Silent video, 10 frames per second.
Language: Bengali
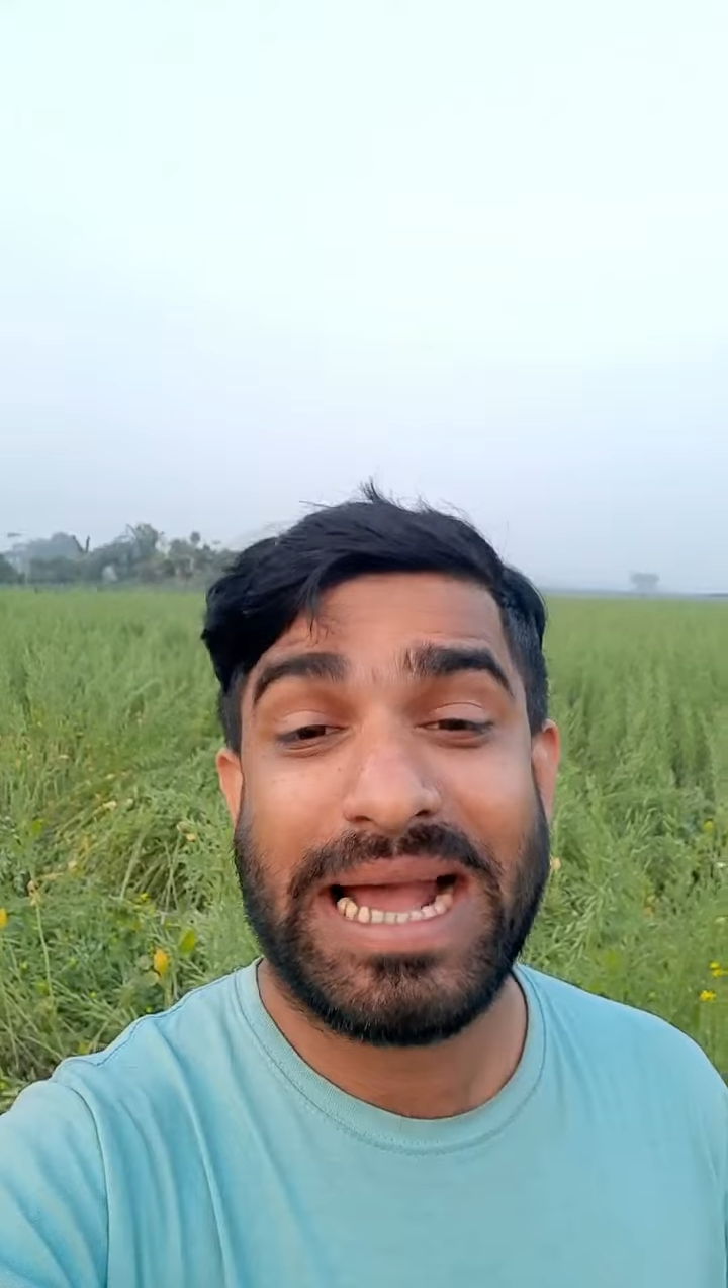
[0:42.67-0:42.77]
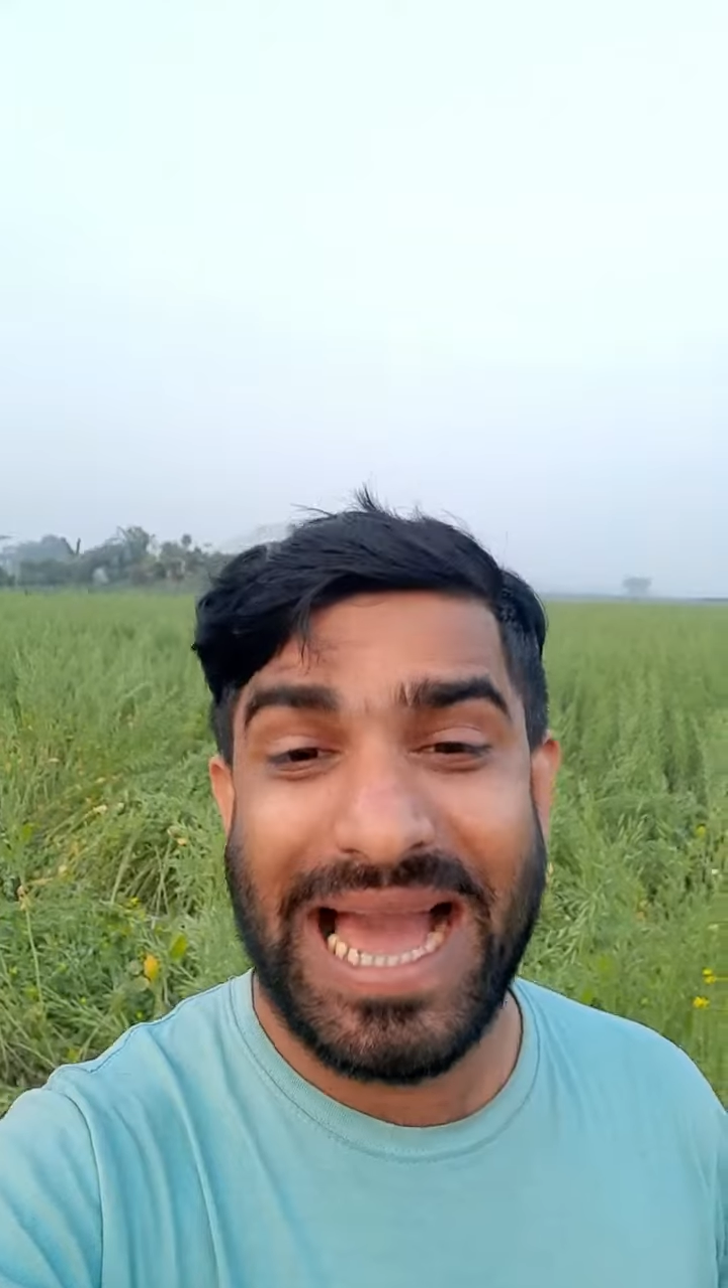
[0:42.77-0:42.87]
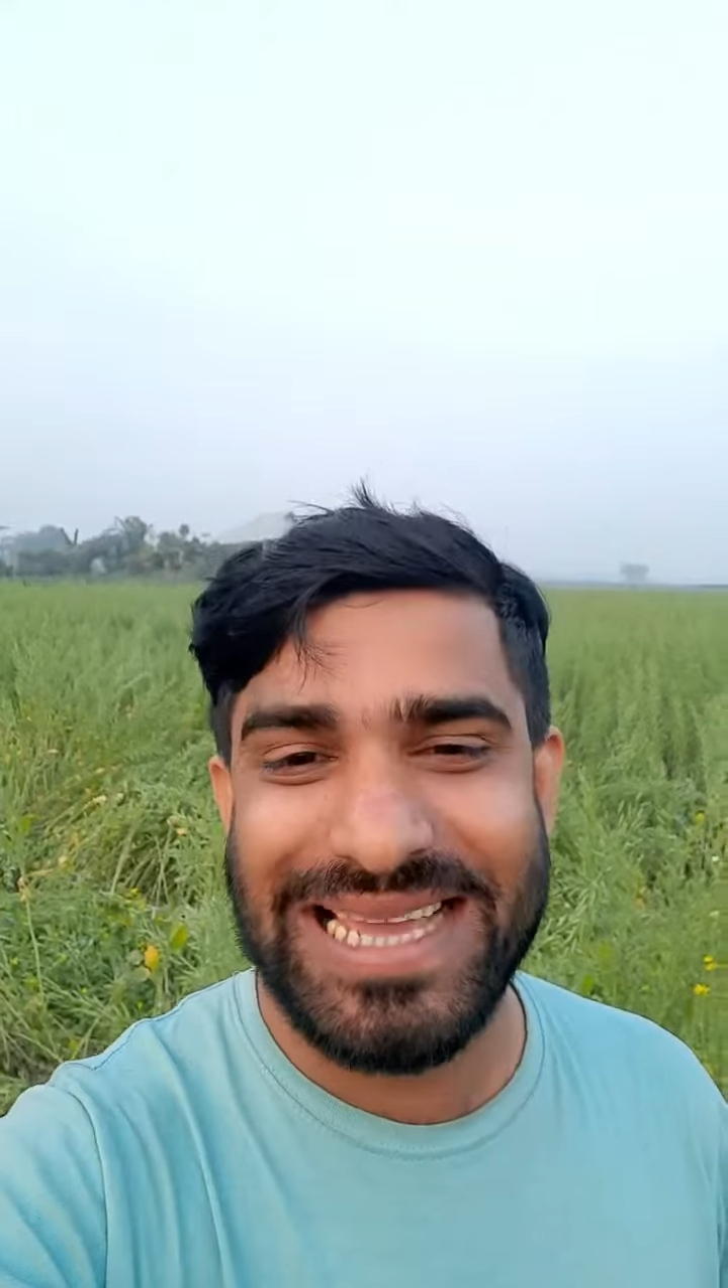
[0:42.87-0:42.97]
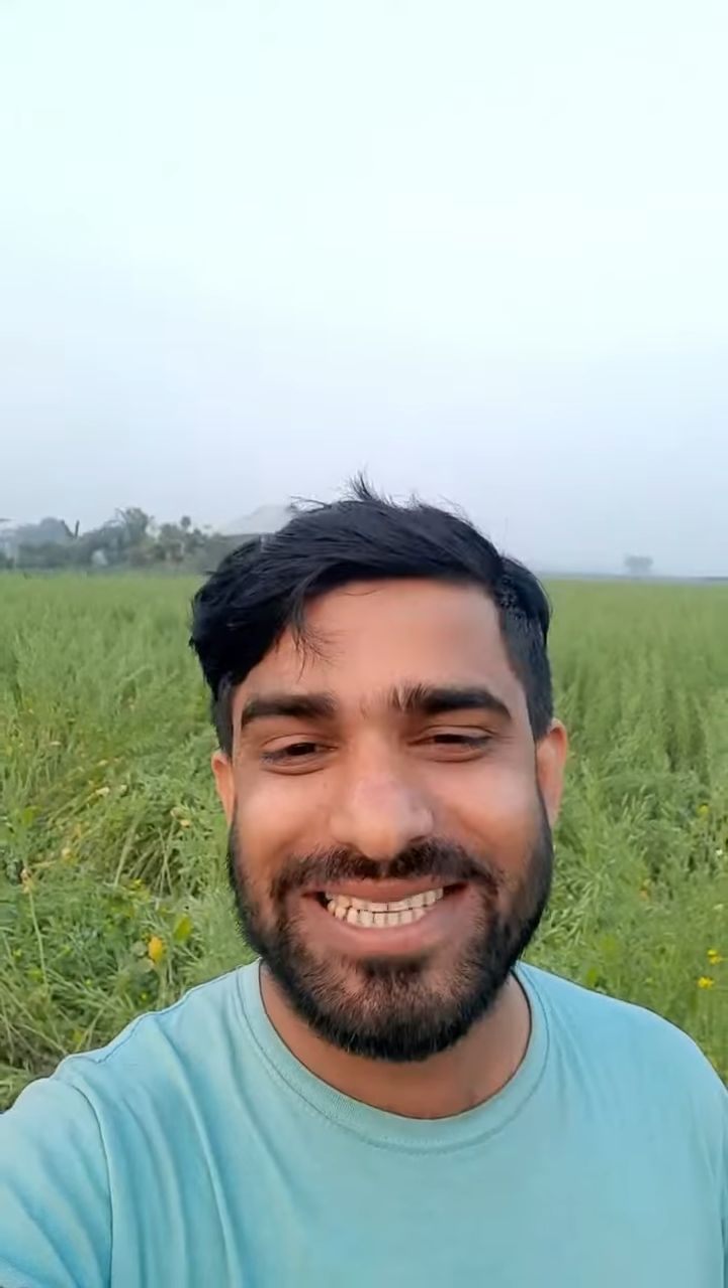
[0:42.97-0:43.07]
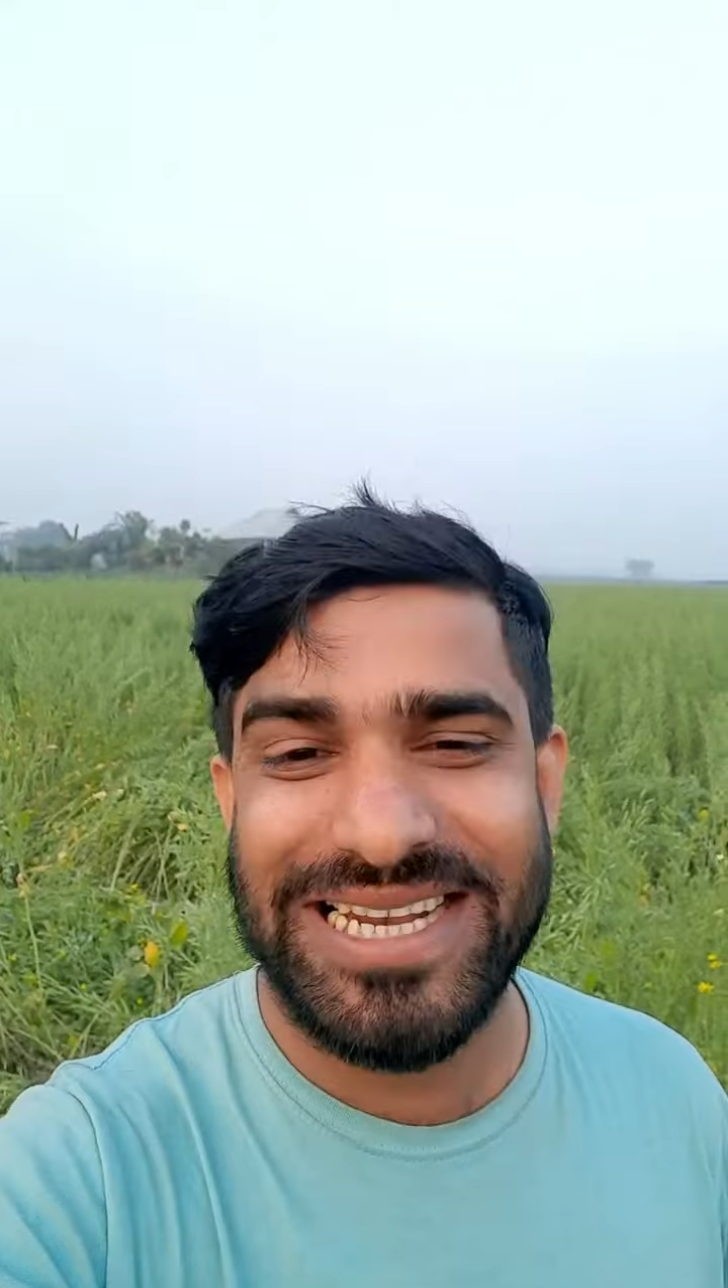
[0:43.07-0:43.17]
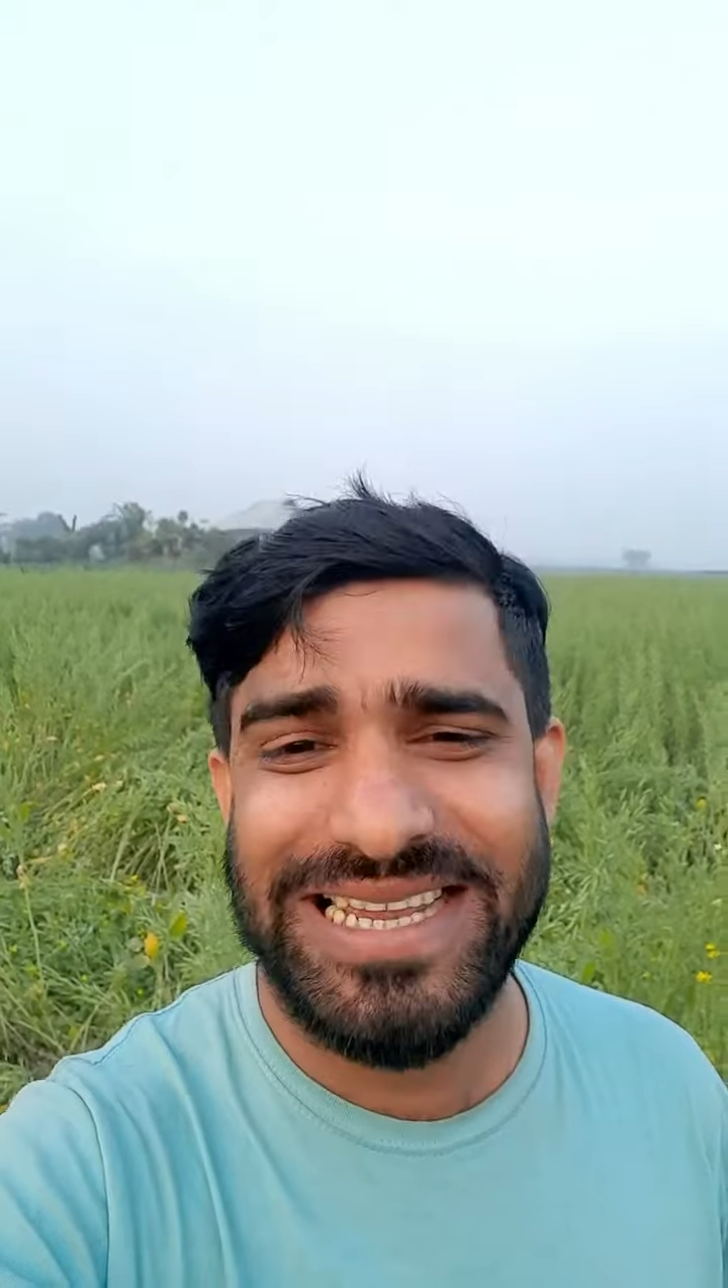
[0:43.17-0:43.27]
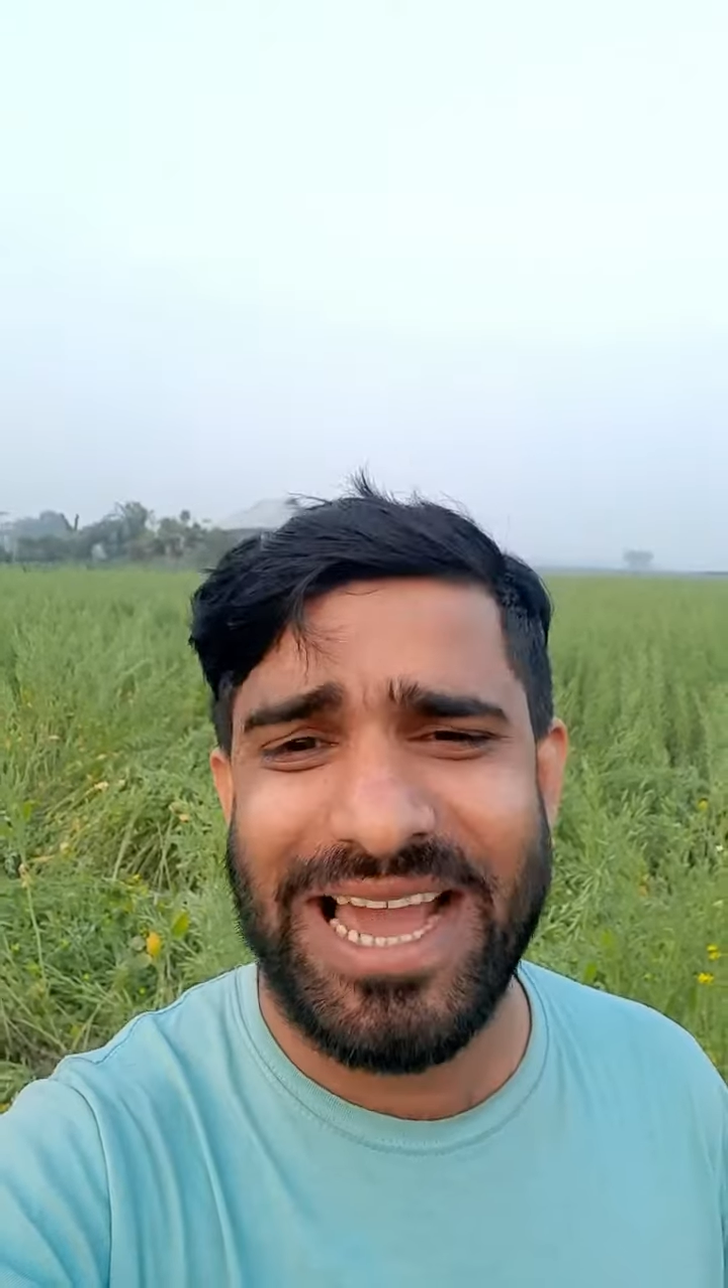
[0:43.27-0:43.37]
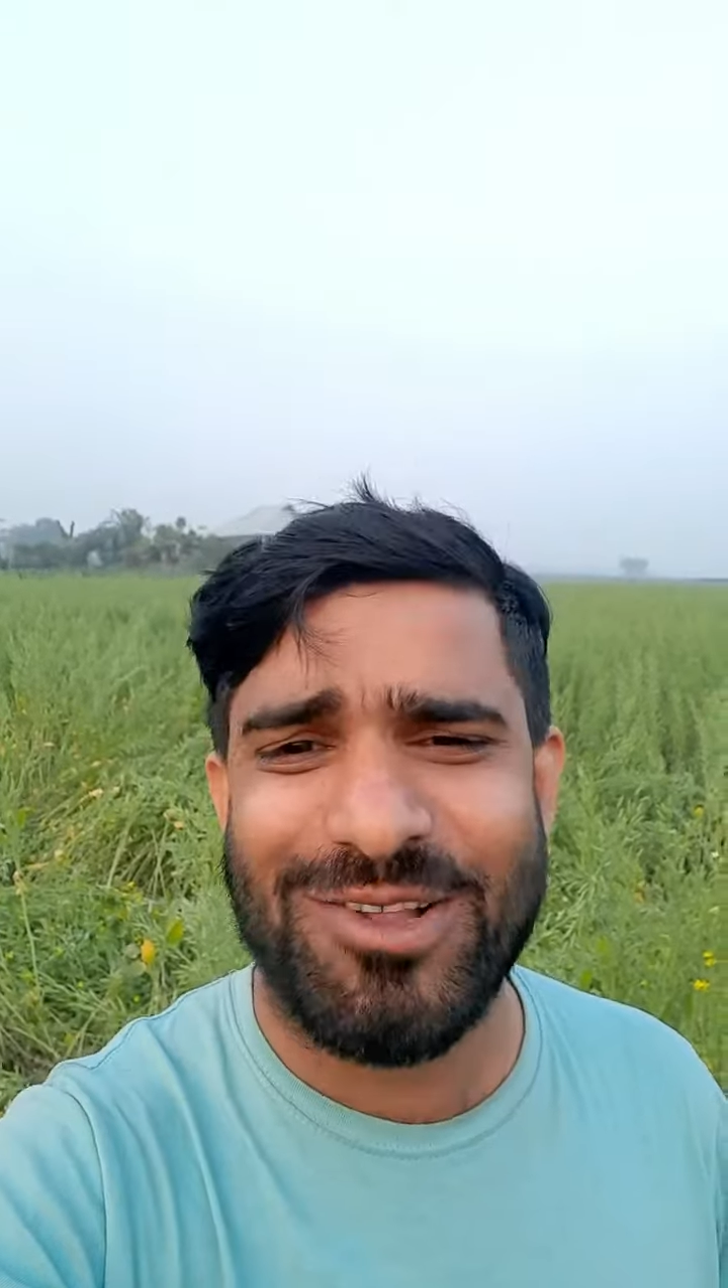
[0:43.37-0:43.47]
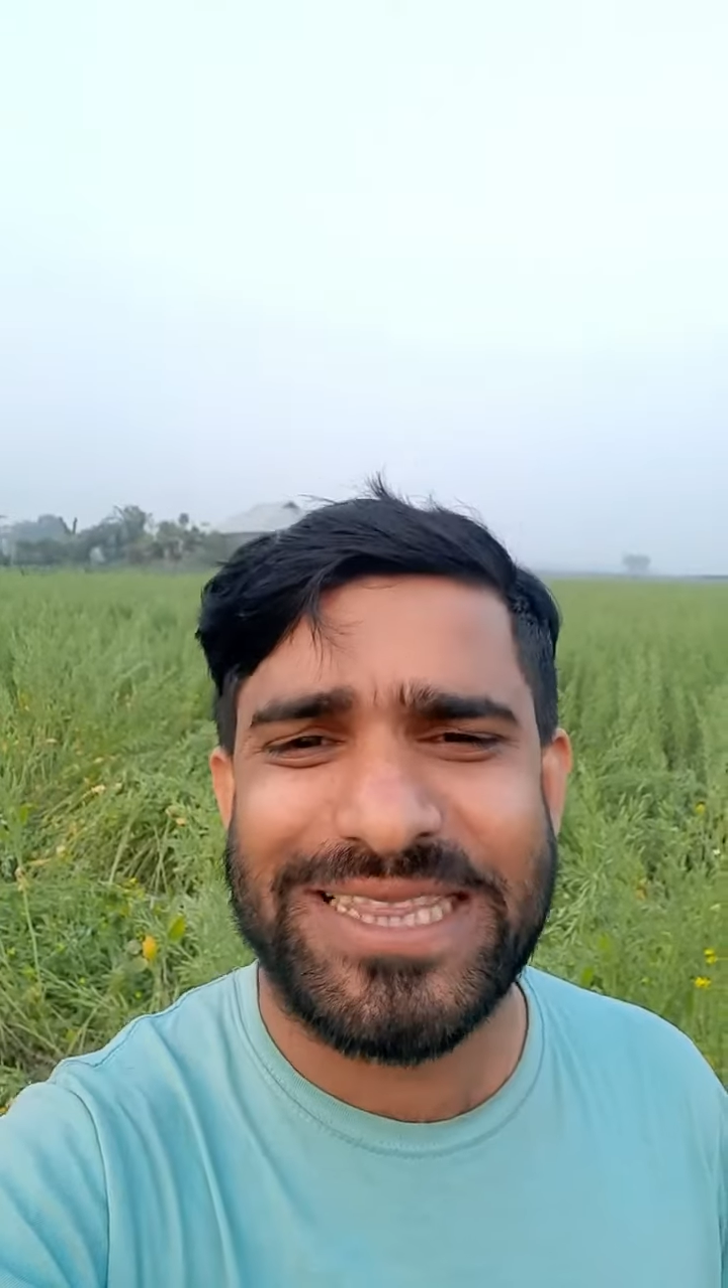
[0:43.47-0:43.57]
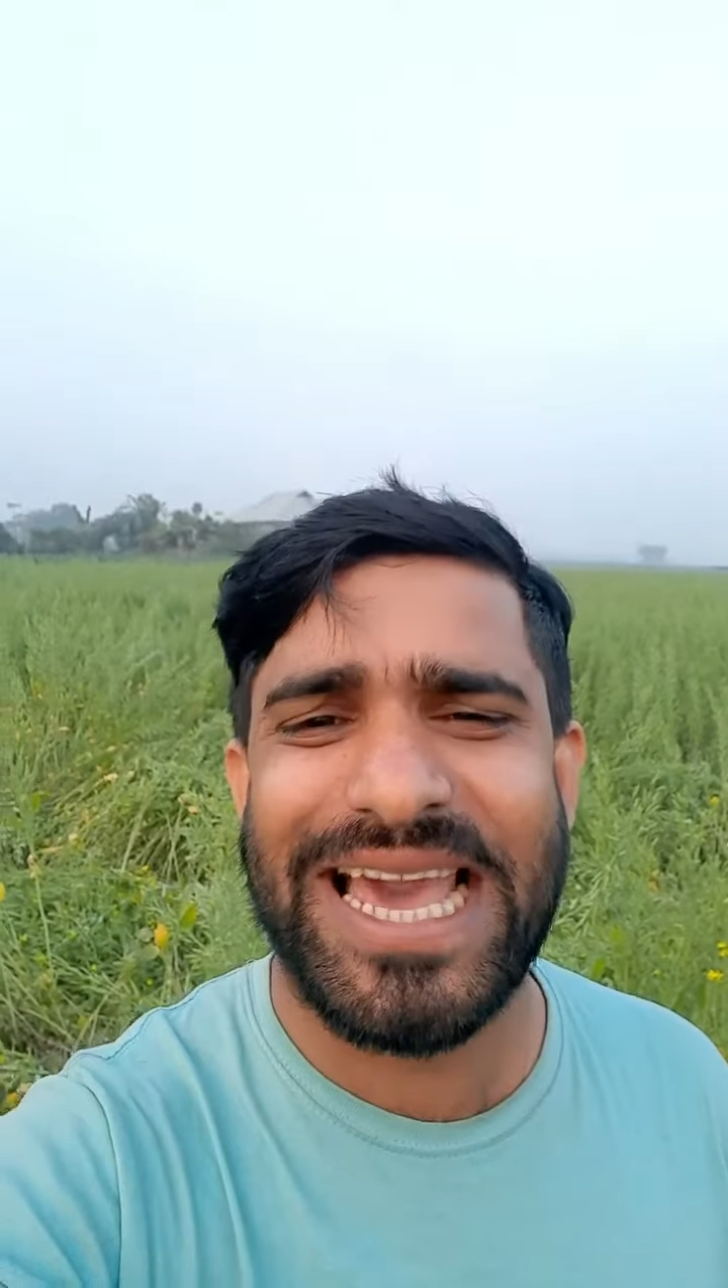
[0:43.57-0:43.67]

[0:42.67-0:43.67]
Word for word: খাইছে নি এখন